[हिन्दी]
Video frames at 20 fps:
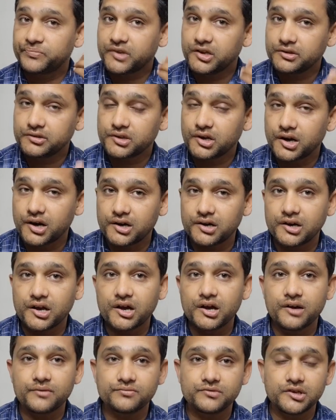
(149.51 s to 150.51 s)
कितना अंडा
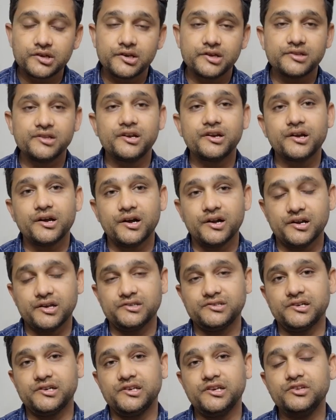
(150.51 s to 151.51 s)
हफ्ते के अंदर खाना
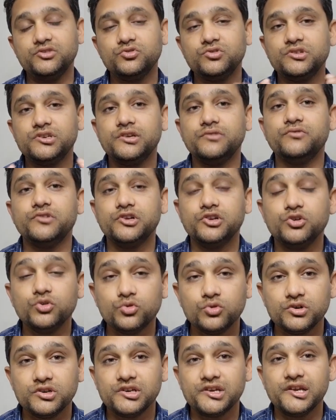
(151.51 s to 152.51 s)
चाहिए तो ये वीडियो
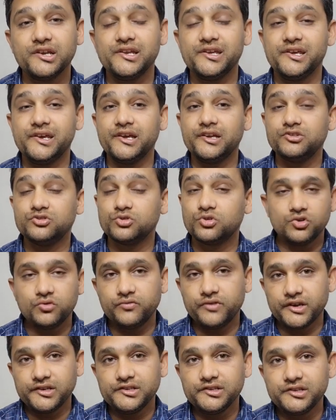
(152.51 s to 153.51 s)
उनके लिए है जो
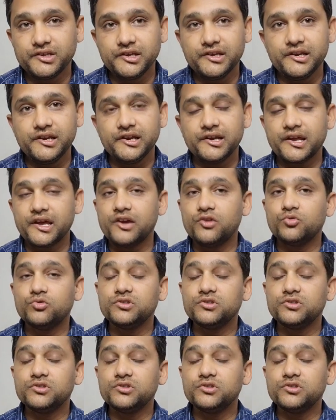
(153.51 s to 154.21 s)
वेजिटेरियन है